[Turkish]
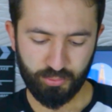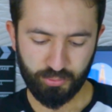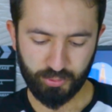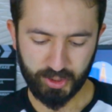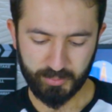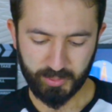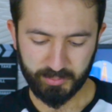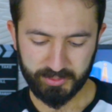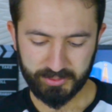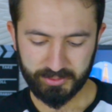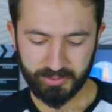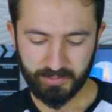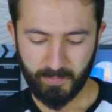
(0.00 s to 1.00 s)

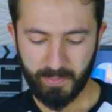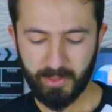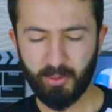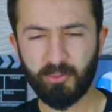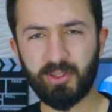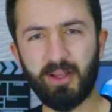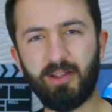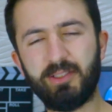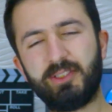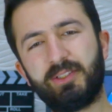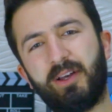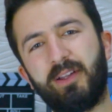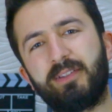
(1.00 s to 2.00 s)
uygulamamız o da
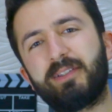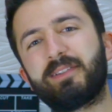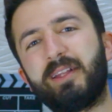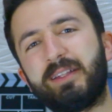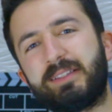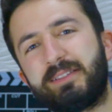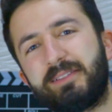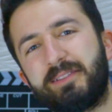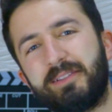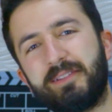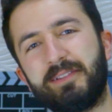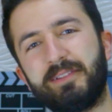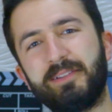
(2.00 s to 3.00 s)
alışkanlıklar.
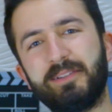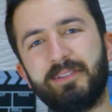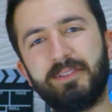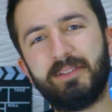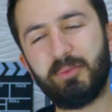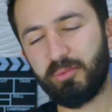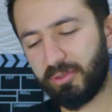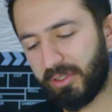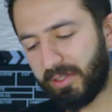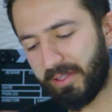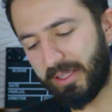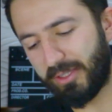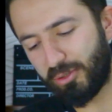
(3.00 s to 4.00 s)
Bu
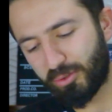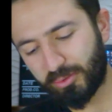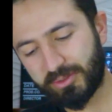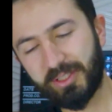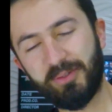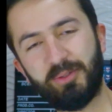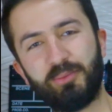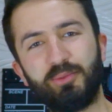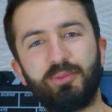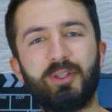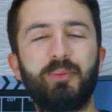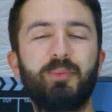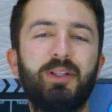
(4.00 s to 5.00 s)
da en çok sevdiğim
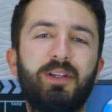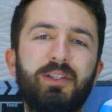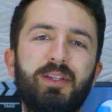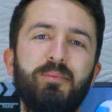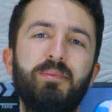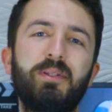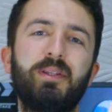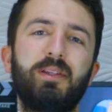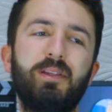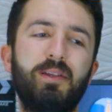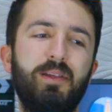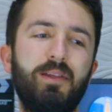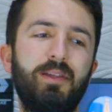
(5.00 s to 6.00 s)
uygulamalardan biri.
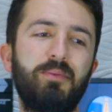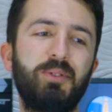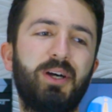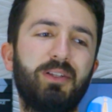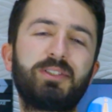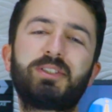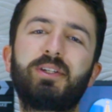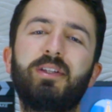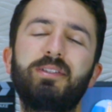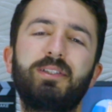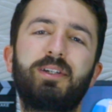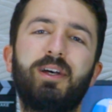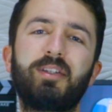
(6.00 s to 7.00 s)
Bir
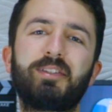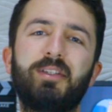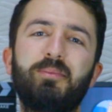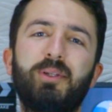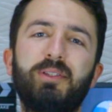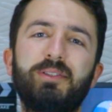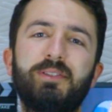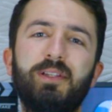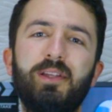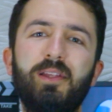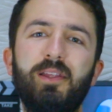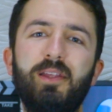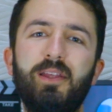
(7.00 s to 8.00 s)
alışkanlık
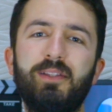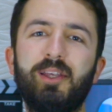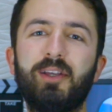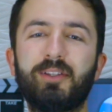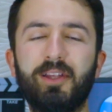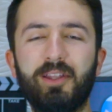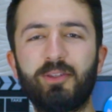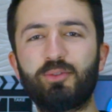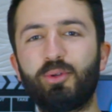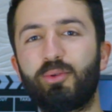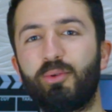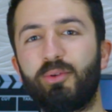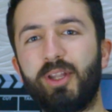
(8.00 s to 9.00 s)
kazanmanızda tekrara
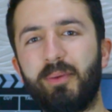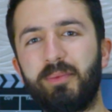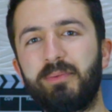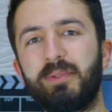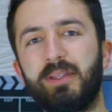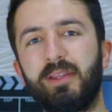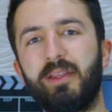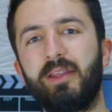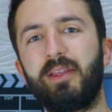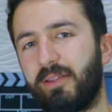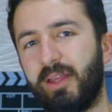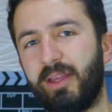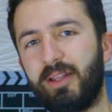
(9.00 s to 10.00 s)
çok önemli bir
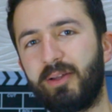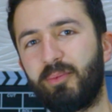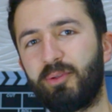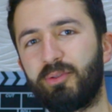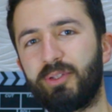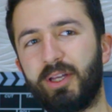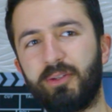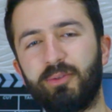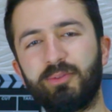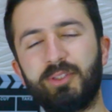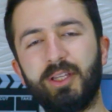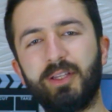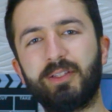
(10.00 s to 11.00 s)
eylem oluyor. Yani
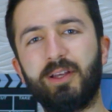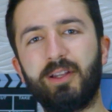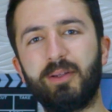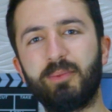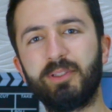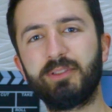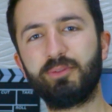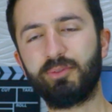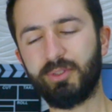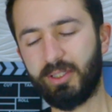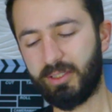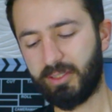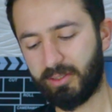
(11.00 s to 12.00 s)
onu tekrarlamanız
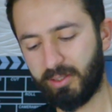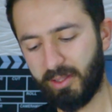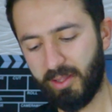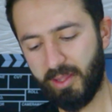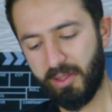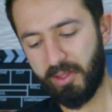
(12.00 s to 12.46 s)
özellikle